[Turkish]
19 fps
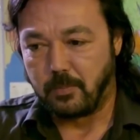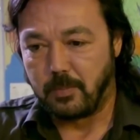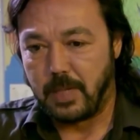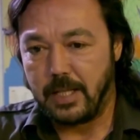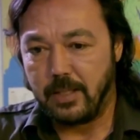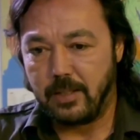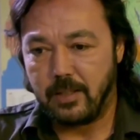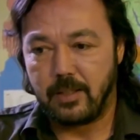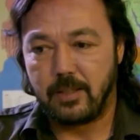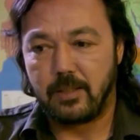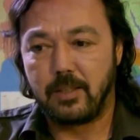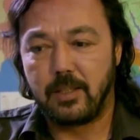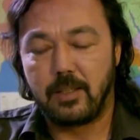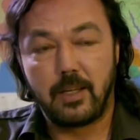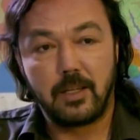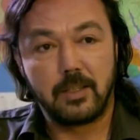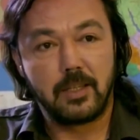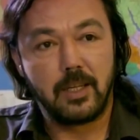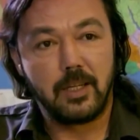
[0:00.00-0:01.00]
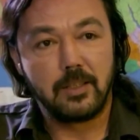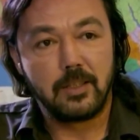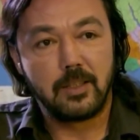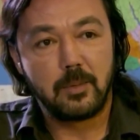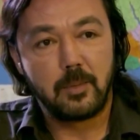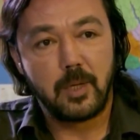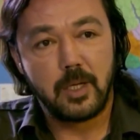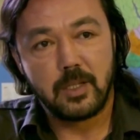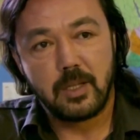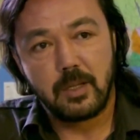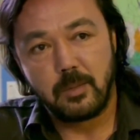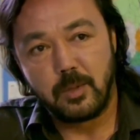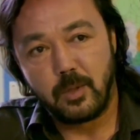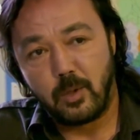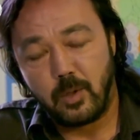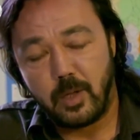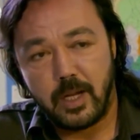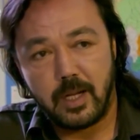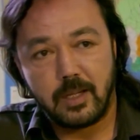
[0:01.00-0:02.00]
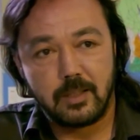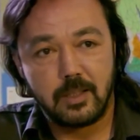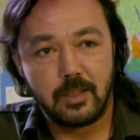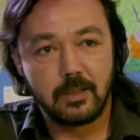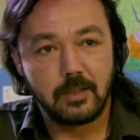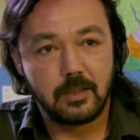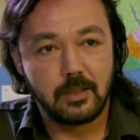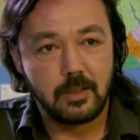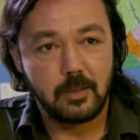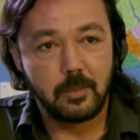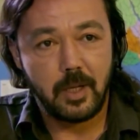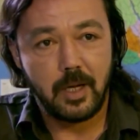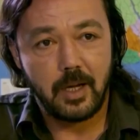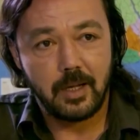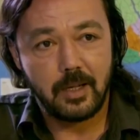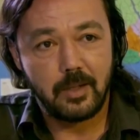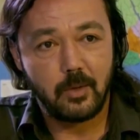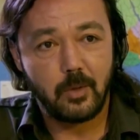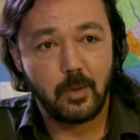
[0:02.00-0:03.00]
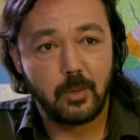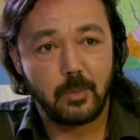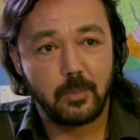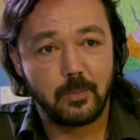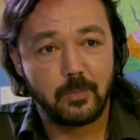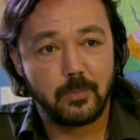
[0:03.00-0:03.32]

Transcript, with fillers: Ben de neden kendini başka bir olarak tanıttığını merak ediyorum.